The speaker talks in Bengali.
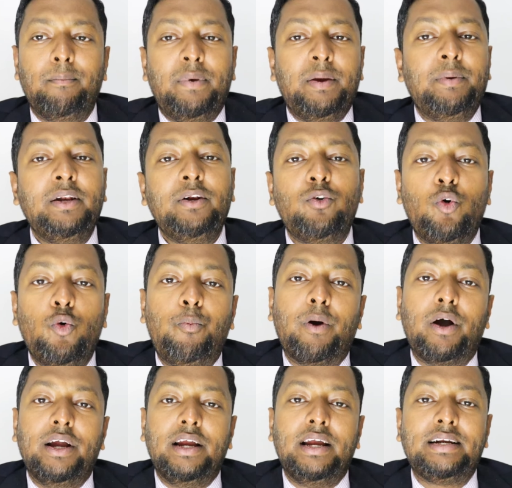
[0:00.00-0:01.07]
বিভিন্ন
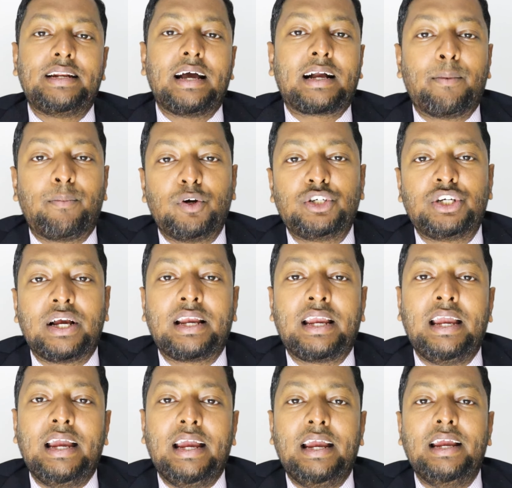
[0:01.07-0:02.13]
উপায়ে টাকা পয়সা
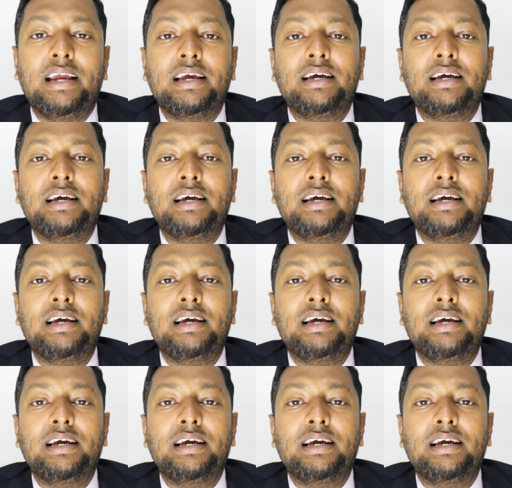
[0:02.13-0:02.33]
খেয়ে